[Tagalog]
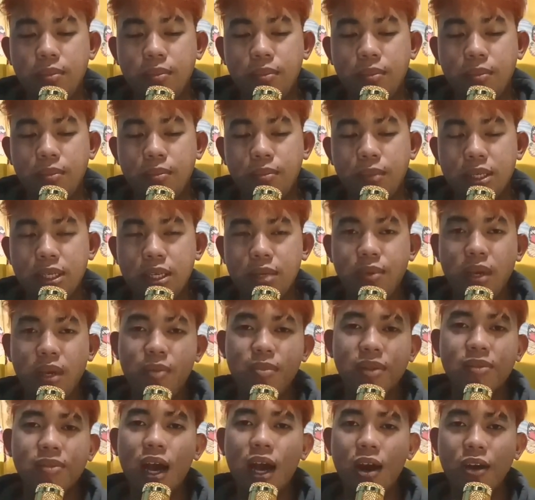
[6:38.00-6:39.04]
Basta may
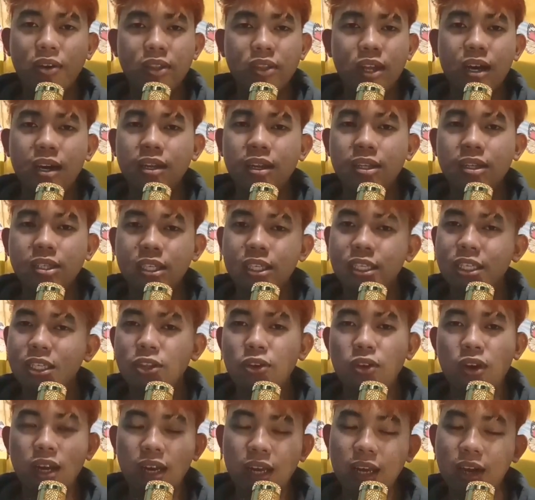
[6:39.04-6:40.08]
ibang tao na
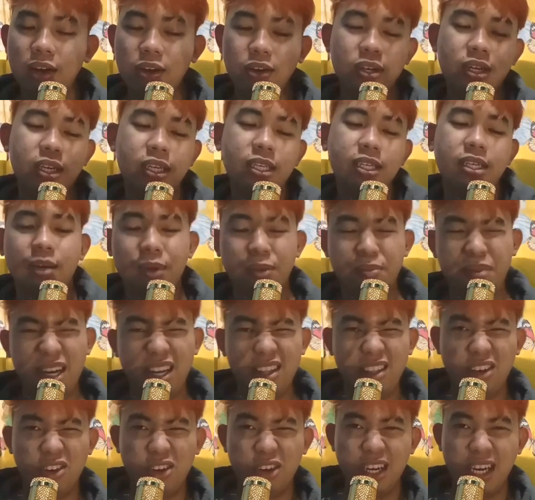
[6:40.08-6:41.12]
nagsisinungaling ako, ganyan. Ba't pala
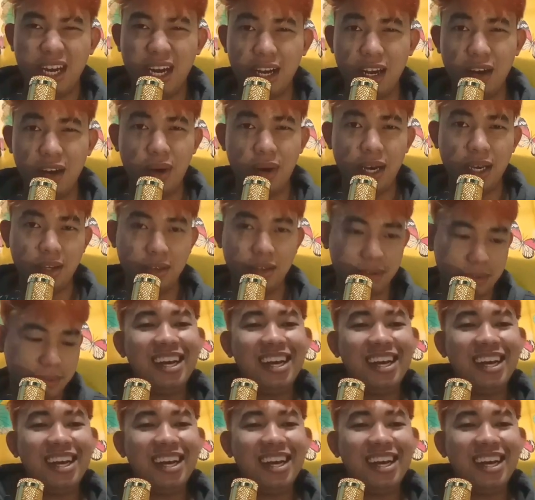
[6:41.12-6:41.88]
hindi ko ginagawa yun?